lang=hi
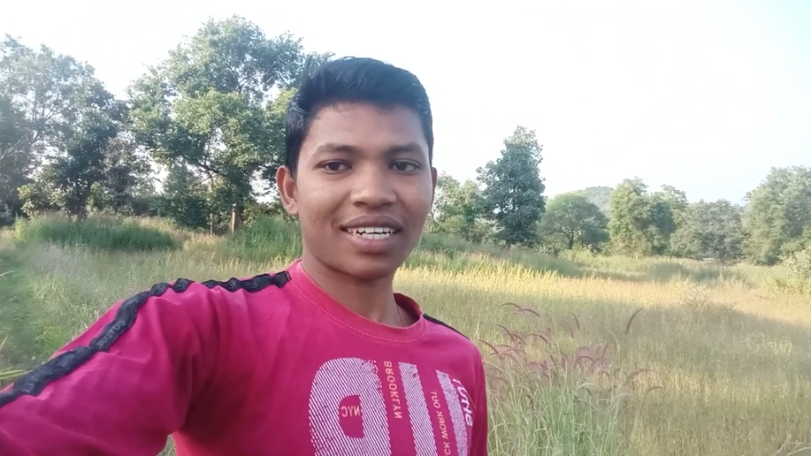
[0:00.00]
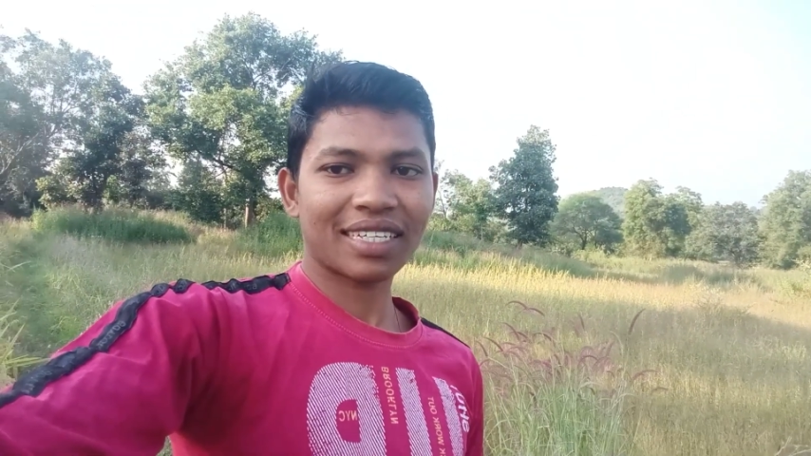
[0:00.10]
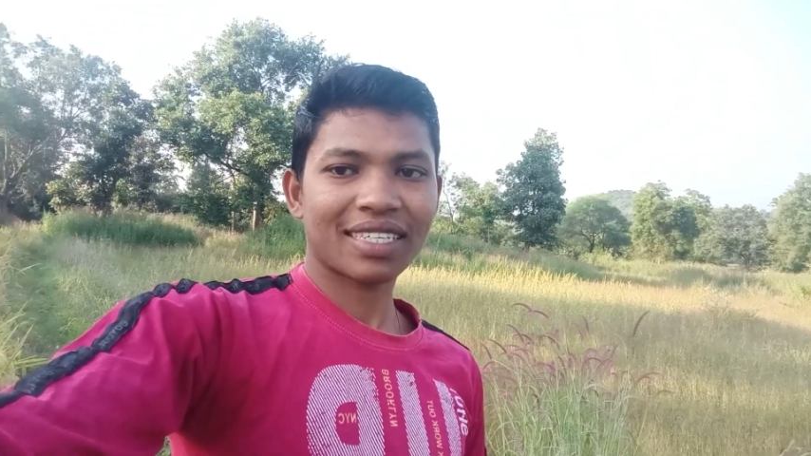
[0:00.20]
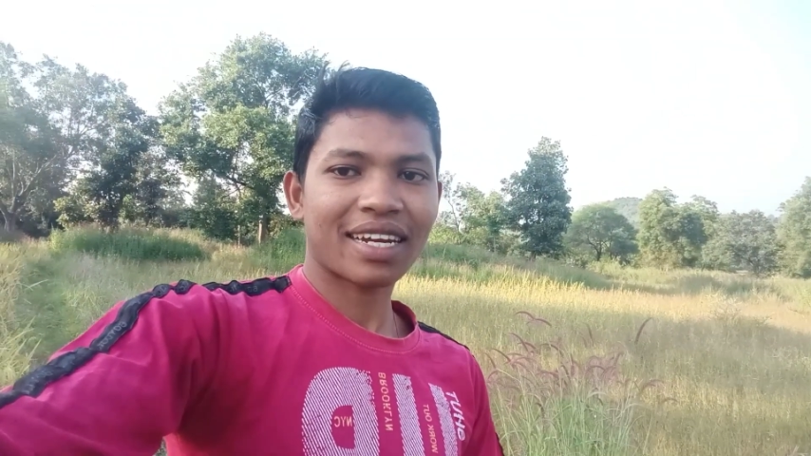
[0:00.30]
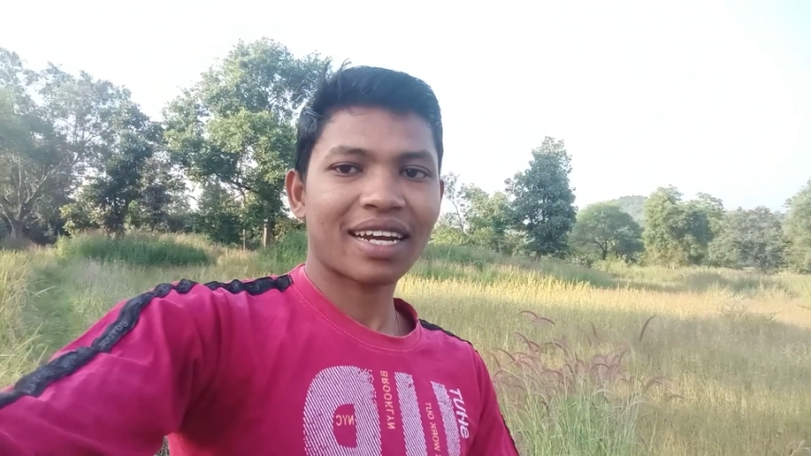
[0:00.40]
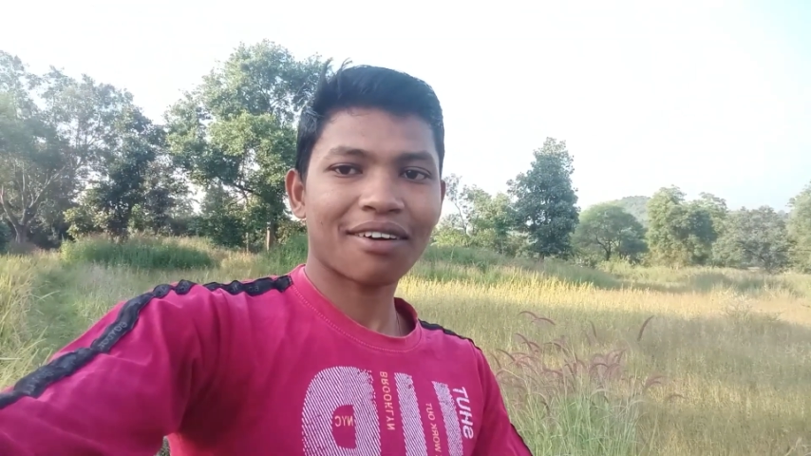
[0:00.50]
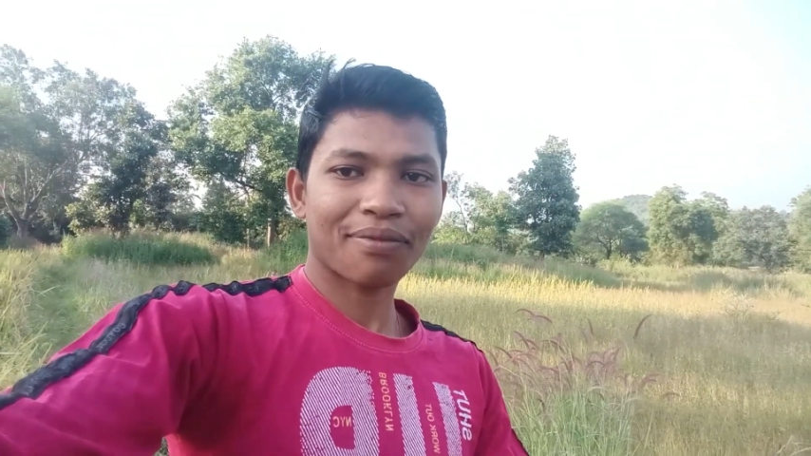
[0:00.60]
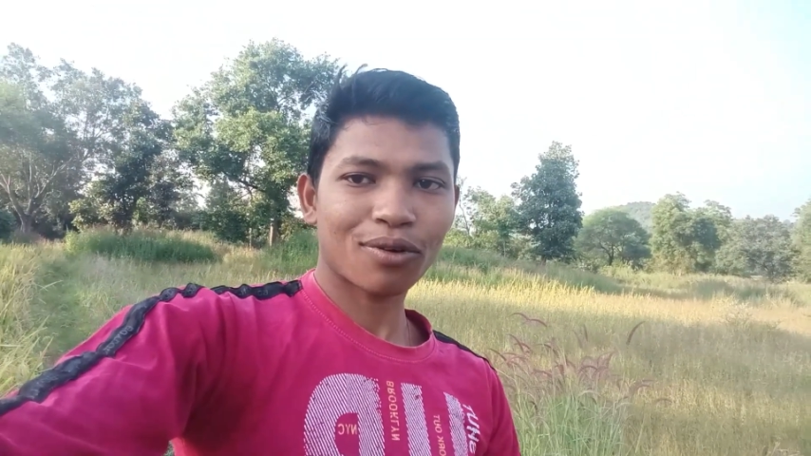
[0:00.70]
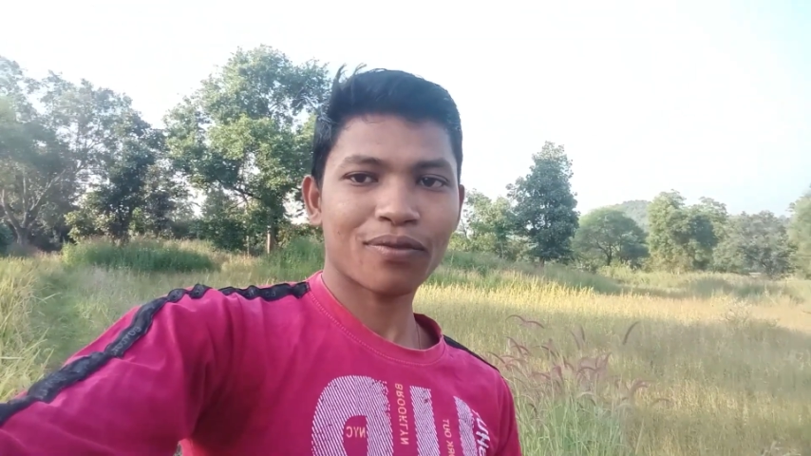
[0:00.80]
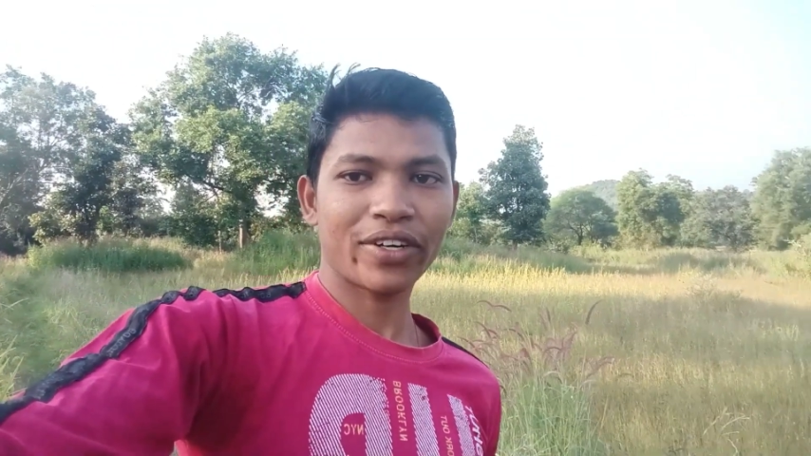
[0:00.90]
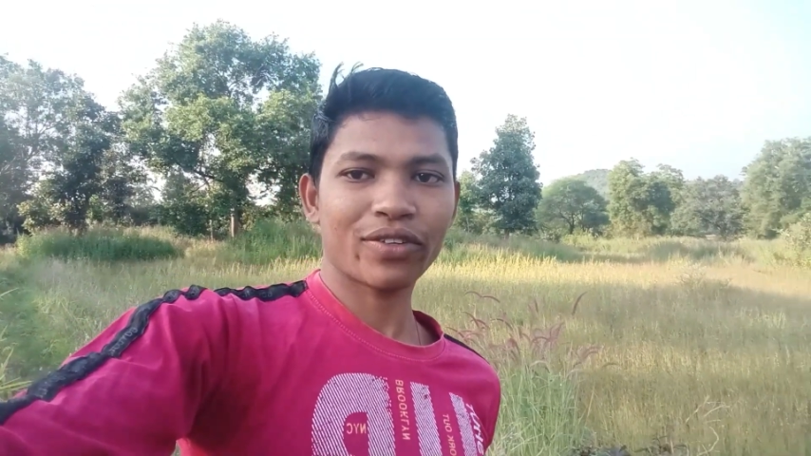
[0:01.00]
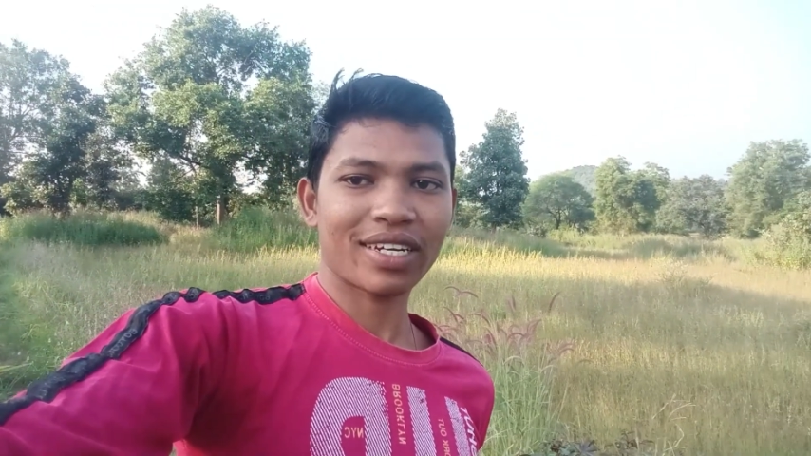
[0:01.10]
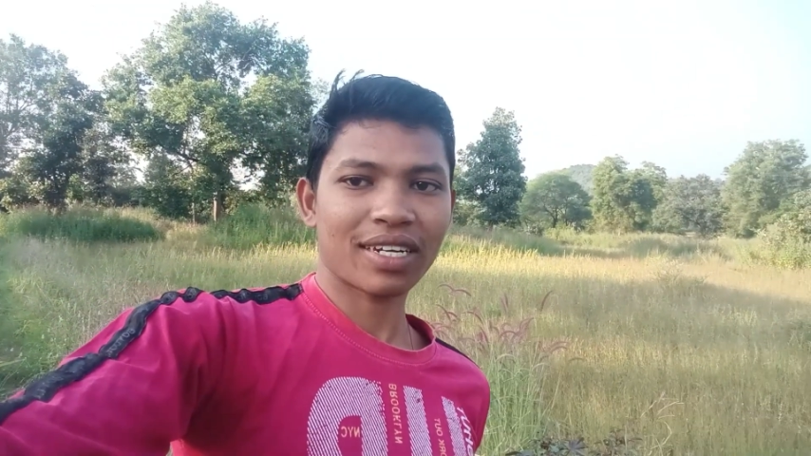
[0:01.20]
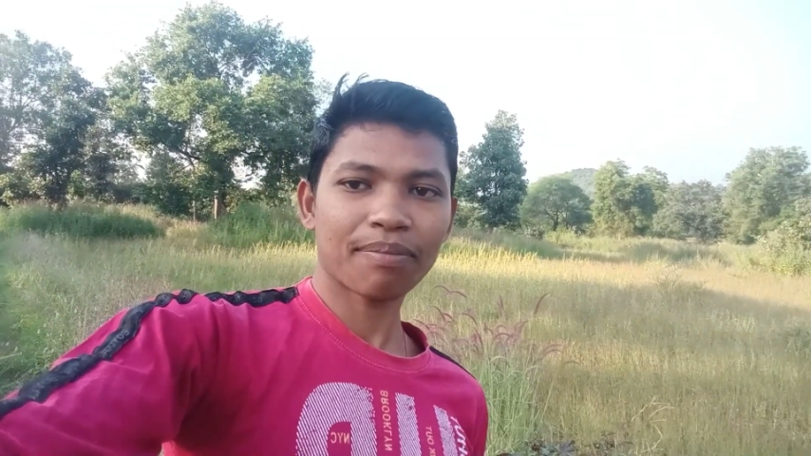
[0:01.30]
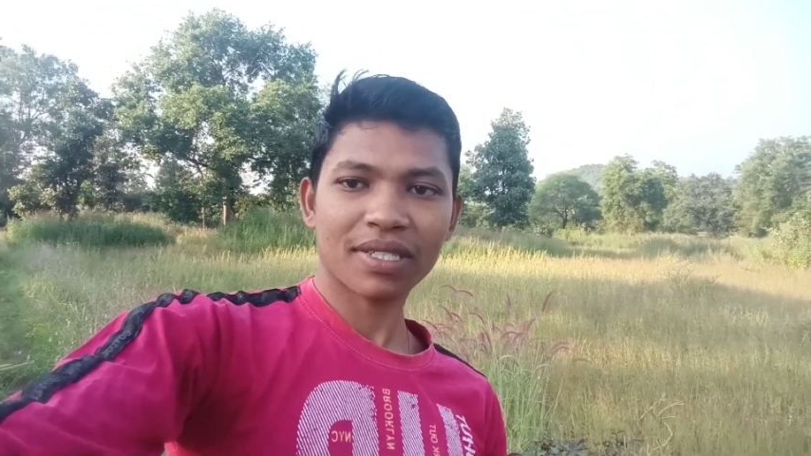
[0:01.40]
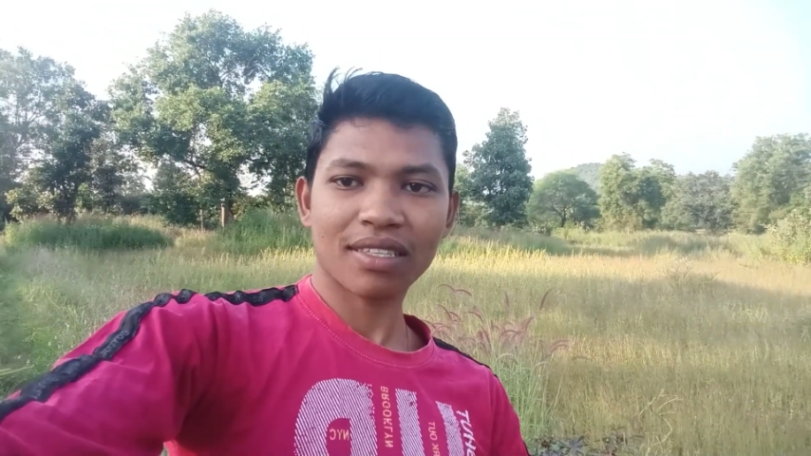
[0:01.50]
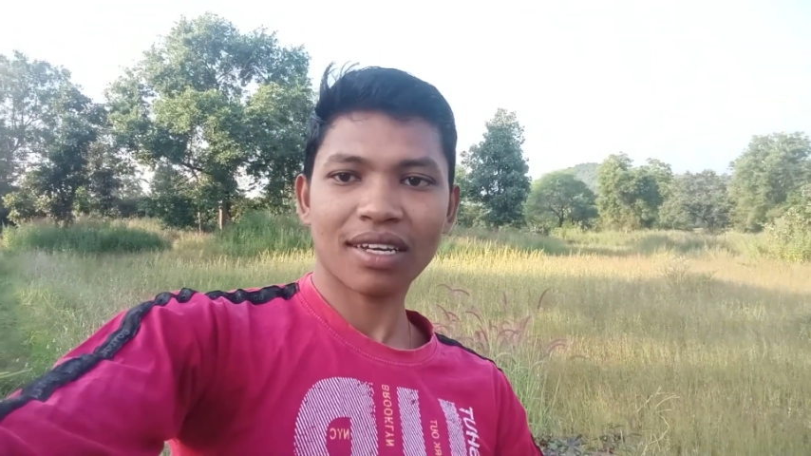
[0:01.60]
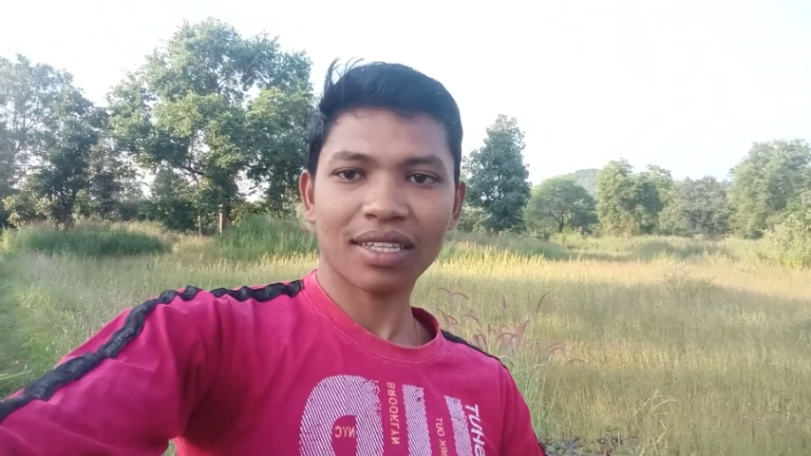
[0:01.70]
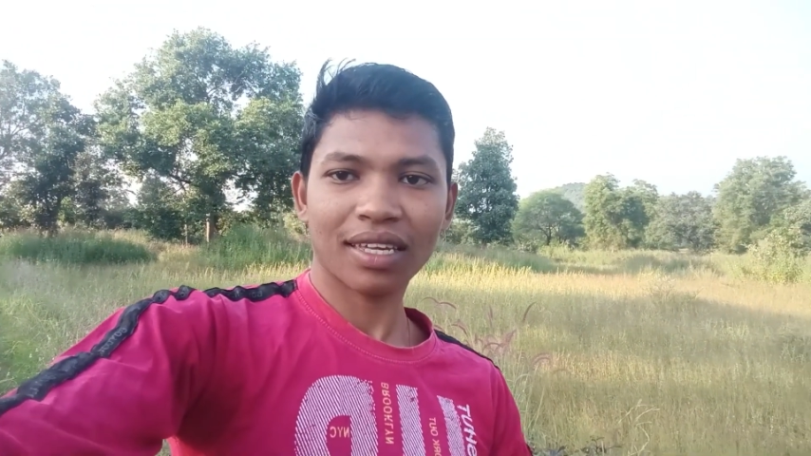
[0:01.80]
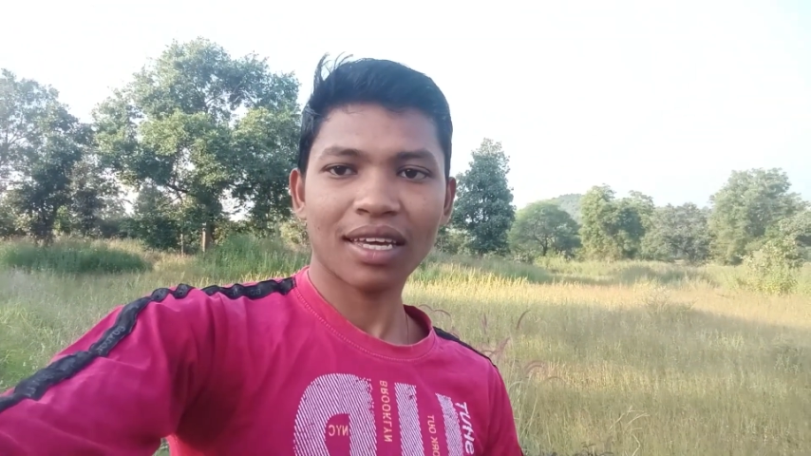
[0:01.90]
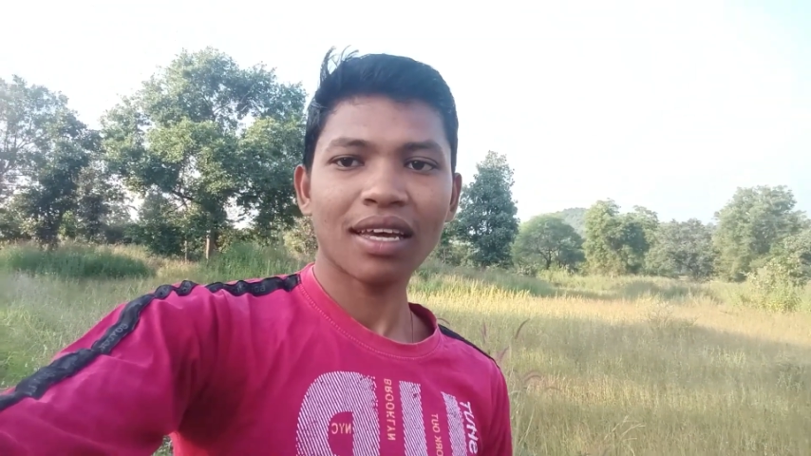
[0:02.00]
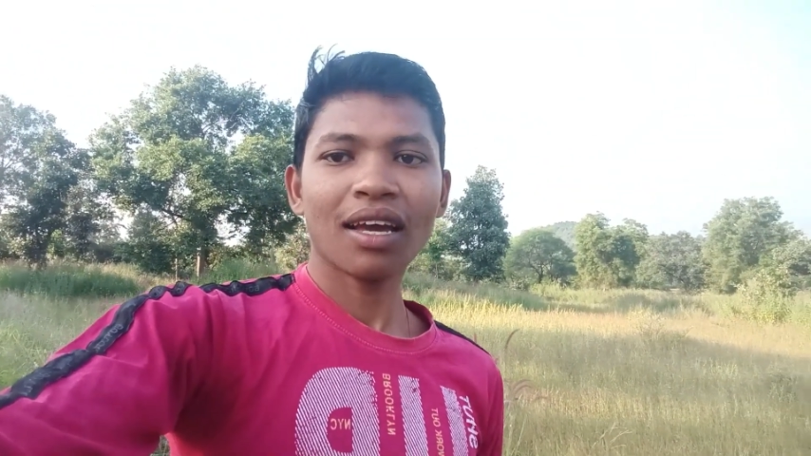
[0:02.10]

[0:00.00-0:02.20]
किस तरह का आप लोग वीडियो देखना पसंद करते हैं